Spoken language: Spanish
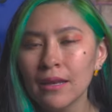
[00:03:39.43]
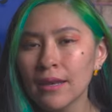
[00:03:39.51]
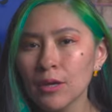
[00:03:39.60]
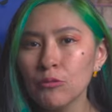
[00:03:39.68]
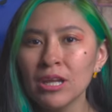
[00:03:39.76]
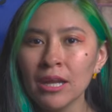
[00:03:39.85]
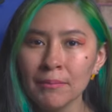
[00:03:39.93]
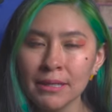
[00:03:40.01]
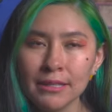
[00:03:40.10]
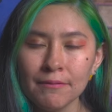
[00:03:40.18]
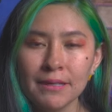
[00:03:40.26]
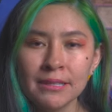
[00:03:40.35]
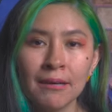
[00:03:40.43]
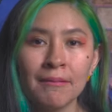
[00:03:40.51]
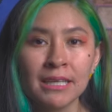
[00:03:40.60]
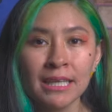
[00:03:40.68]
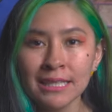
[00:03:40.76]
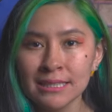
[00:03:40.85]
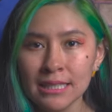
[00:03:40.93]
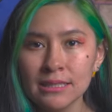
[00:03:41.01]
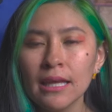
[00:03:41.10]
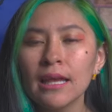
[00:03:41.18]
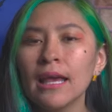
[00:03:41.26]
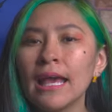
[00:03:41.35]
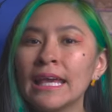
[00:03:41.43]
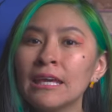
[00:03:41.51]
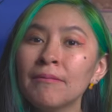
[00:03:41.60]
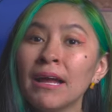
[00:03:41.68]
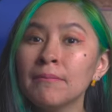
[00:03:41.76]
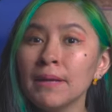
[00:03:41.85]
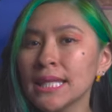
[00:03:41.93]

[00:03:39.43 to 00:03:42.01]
Regularmente faltaba clases e iba al